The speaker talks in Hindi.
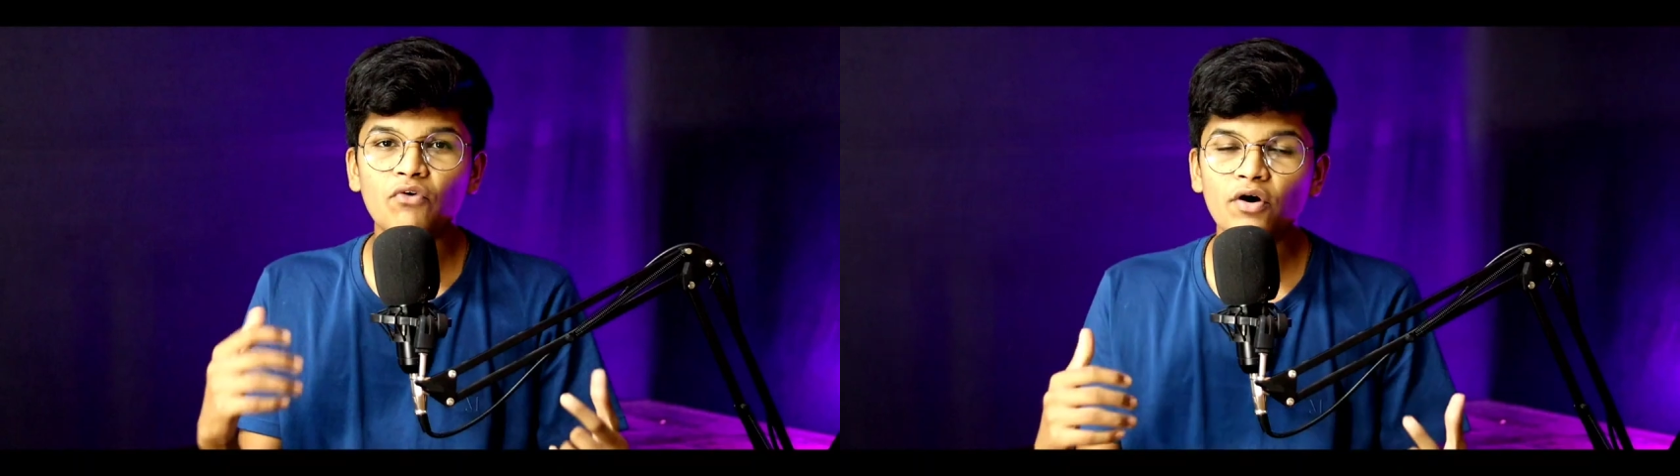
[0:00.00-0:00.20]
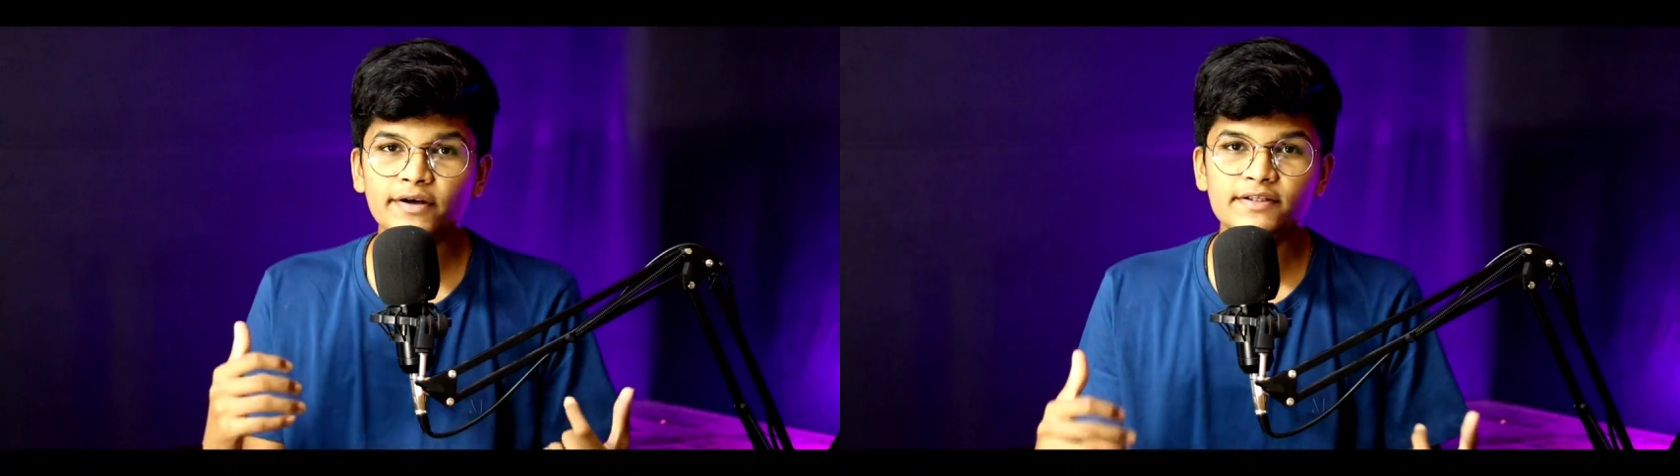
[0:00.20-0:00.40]

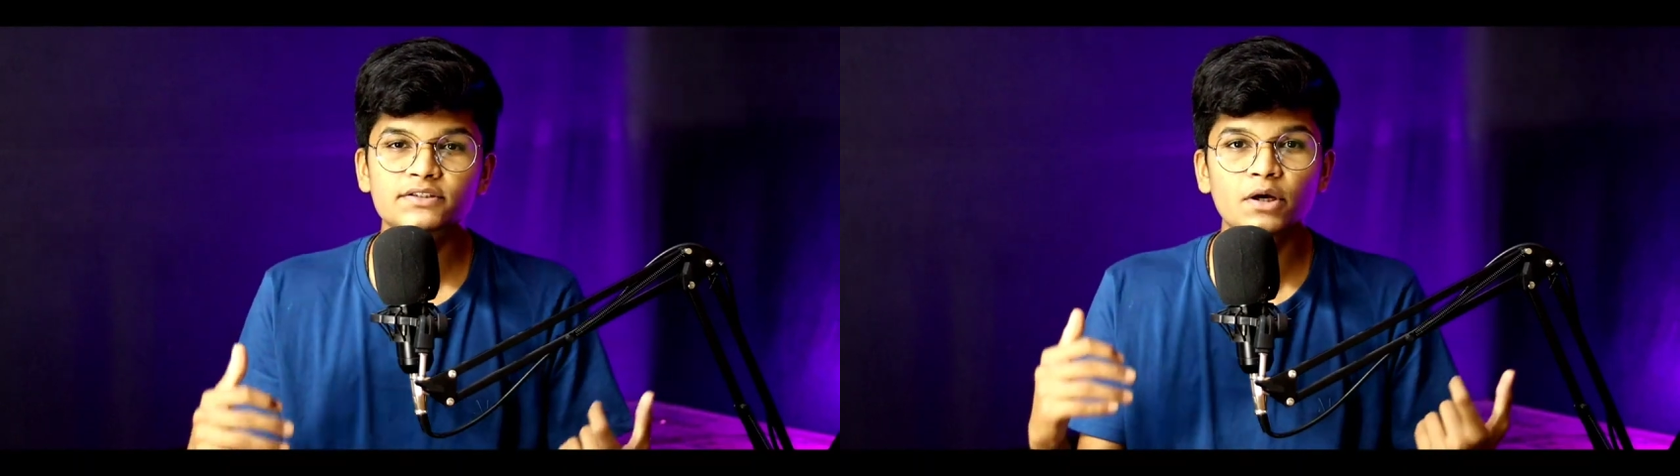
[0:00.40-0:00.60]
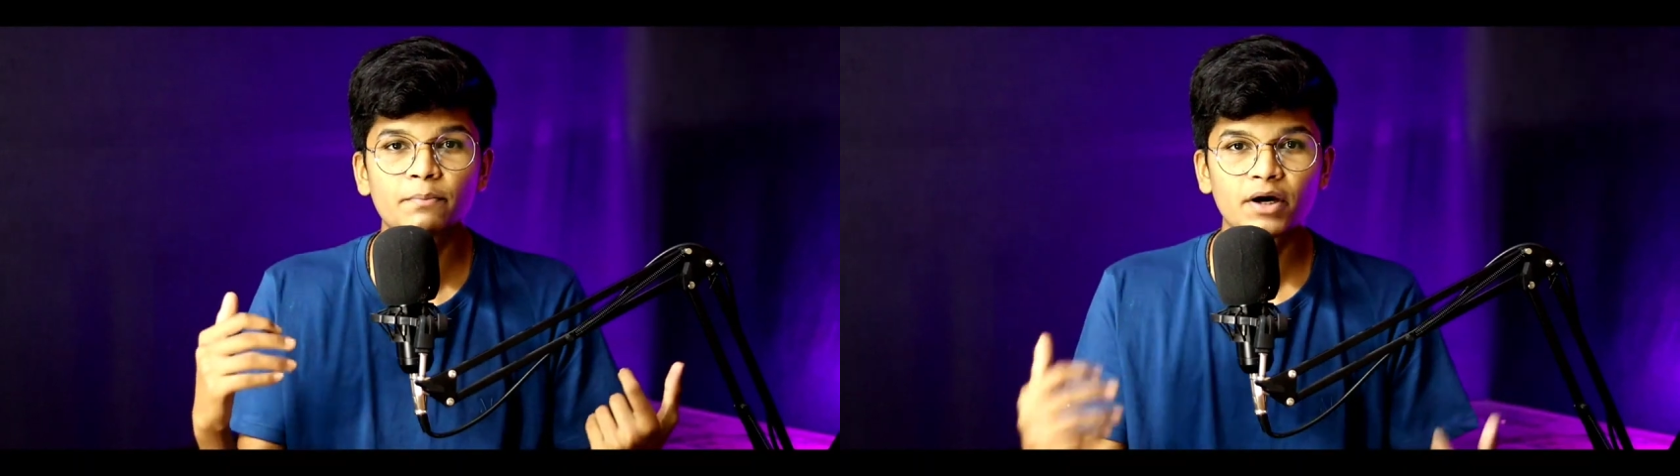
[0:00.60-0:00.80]
वॉट
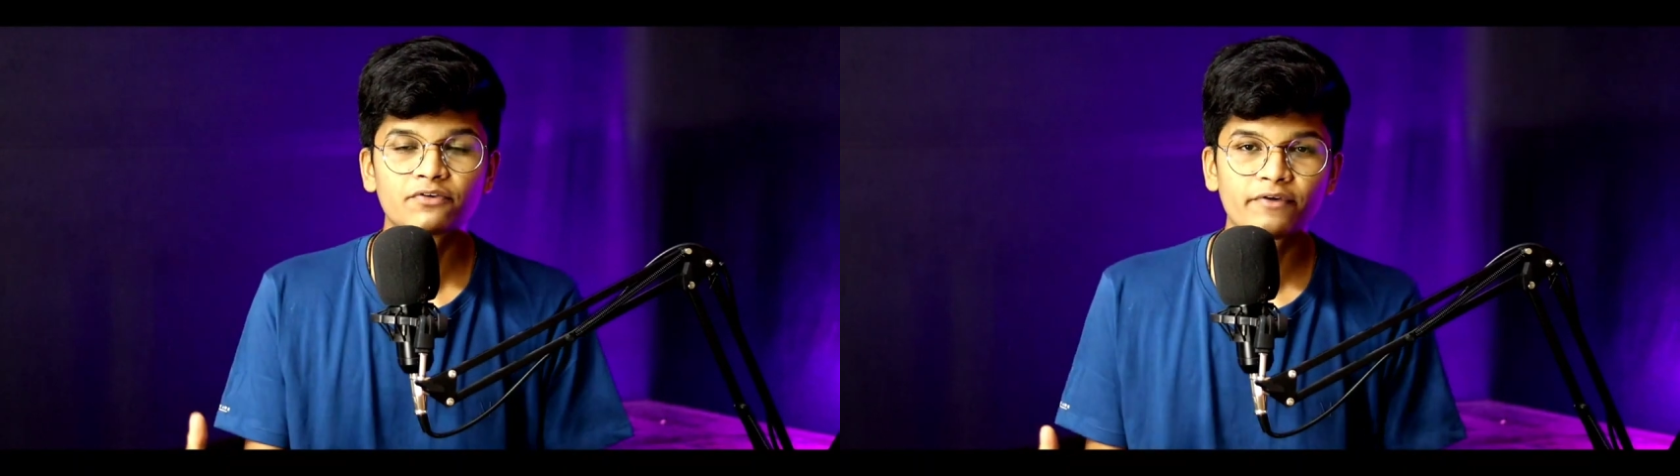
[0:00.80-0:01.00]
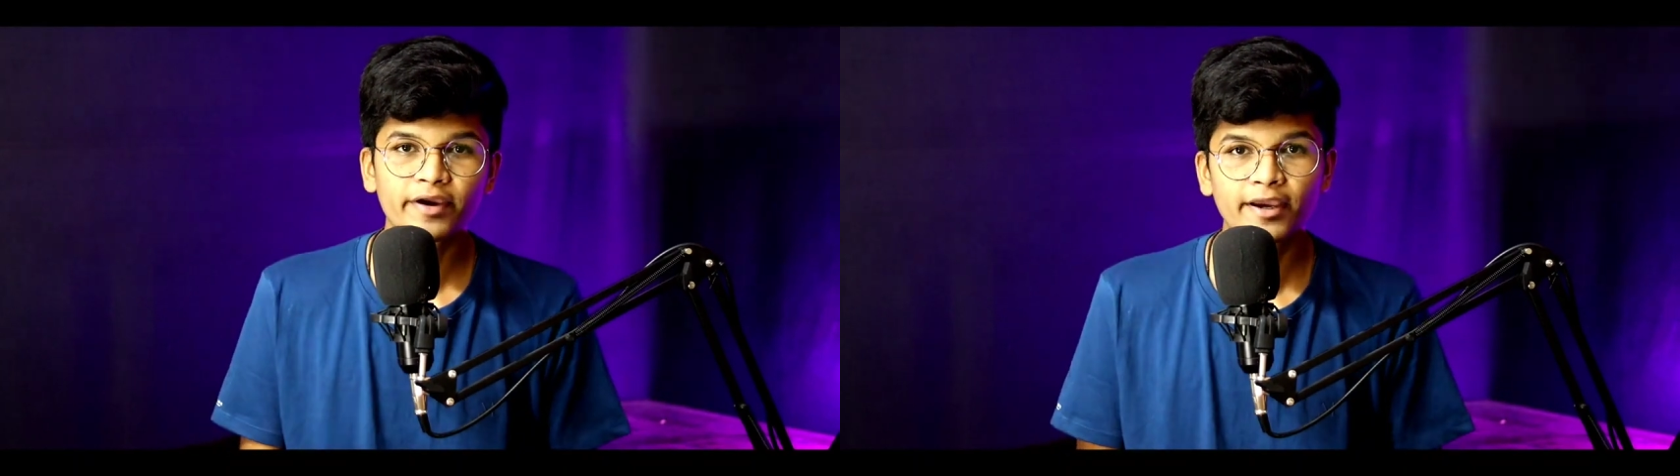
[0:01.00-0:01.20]
इज़ द
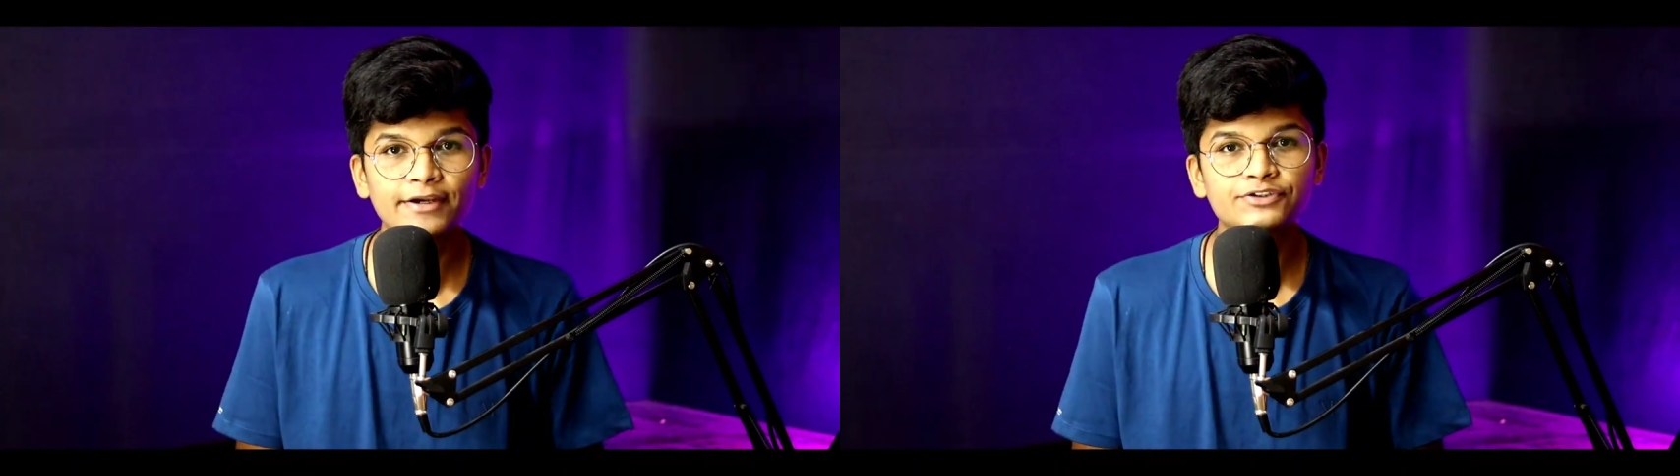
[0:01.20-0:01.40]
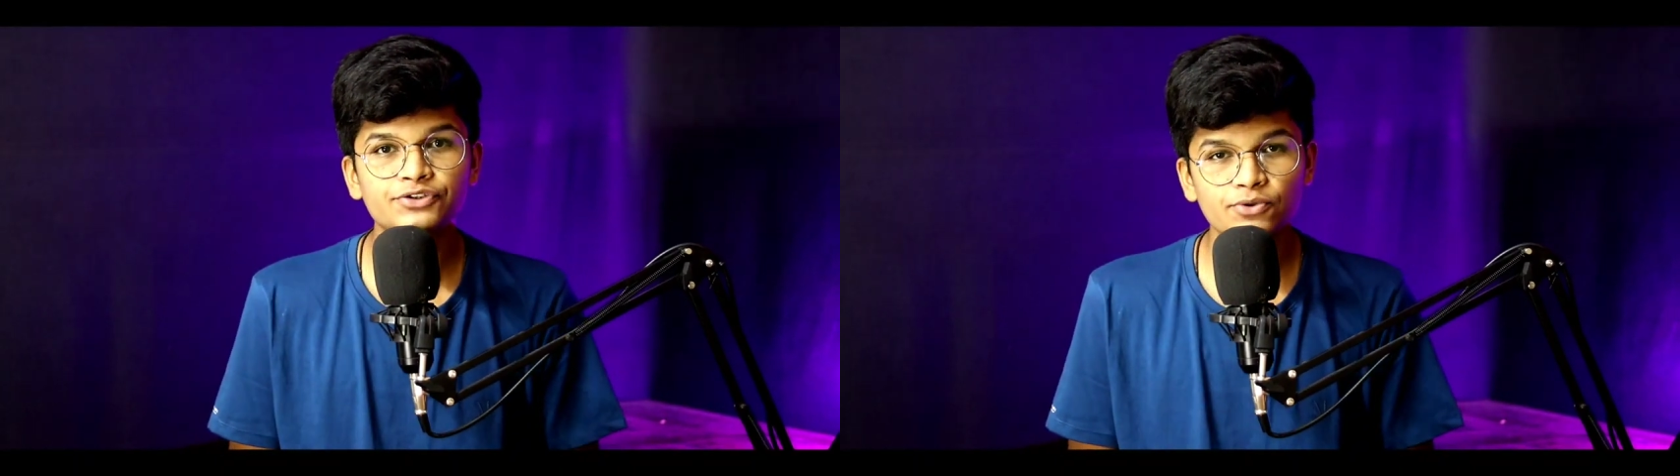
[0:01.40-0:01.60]
परफेक्ट
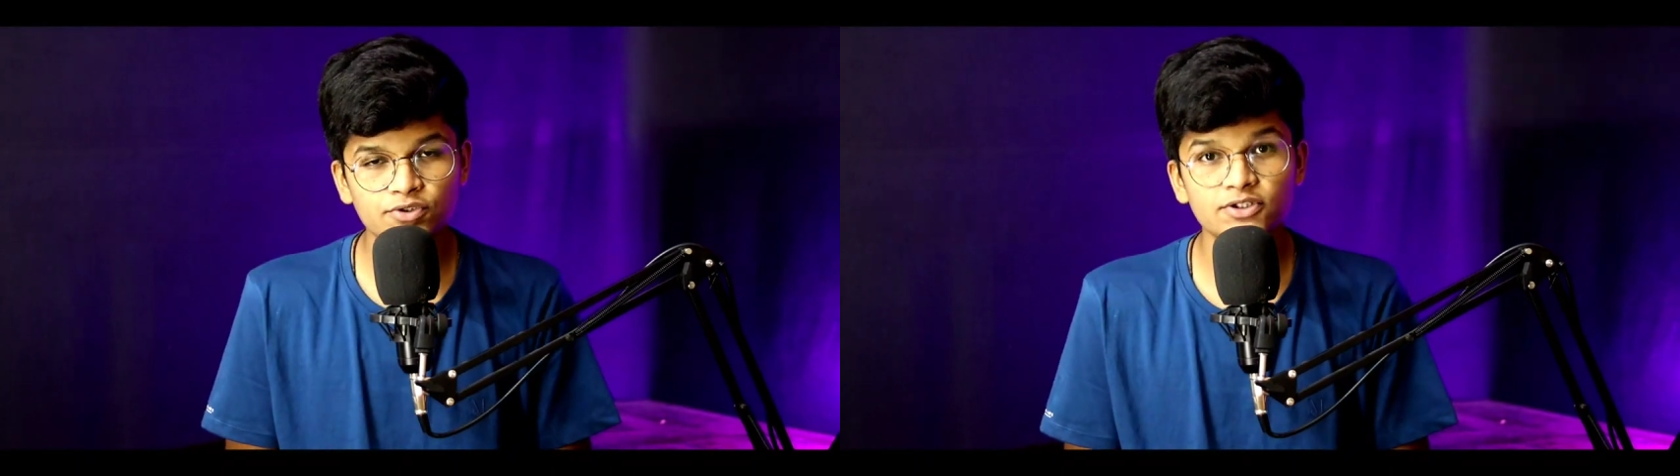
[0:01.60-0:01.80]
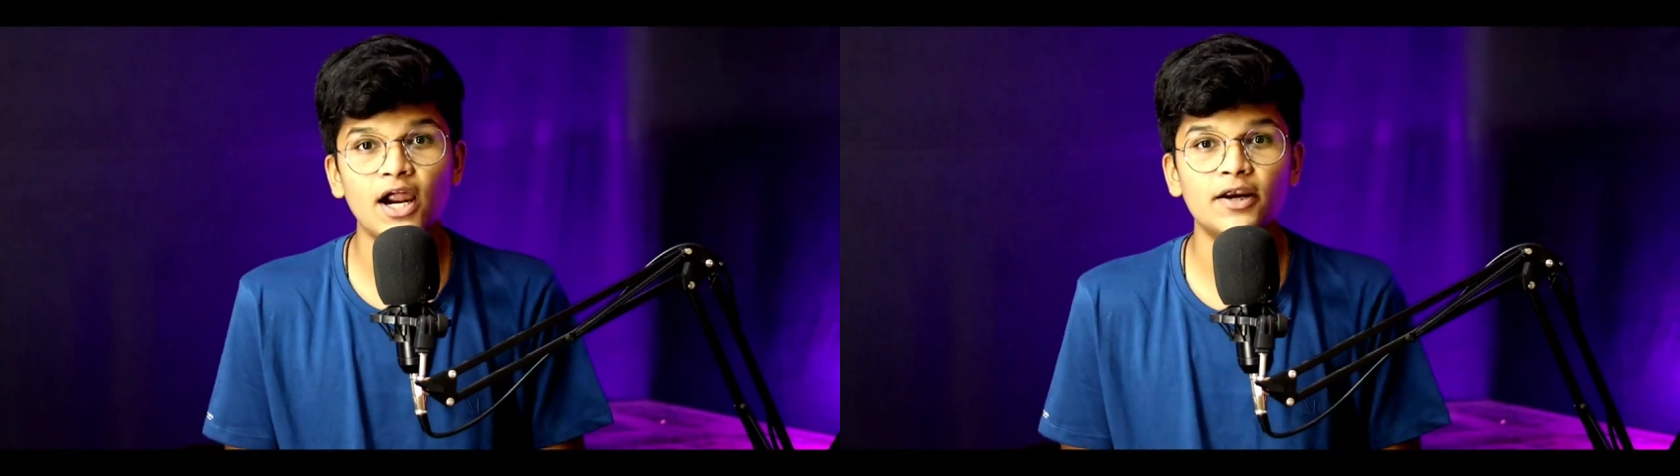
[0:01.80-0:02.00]
एज टू
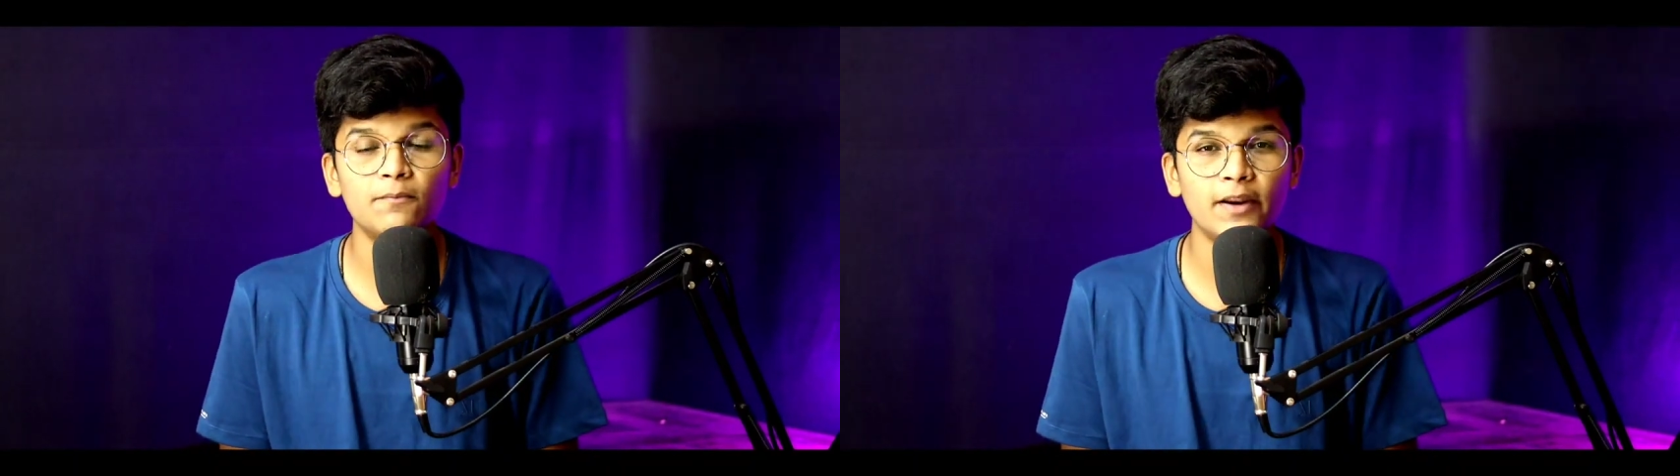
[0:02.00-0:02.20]
स्टार्ट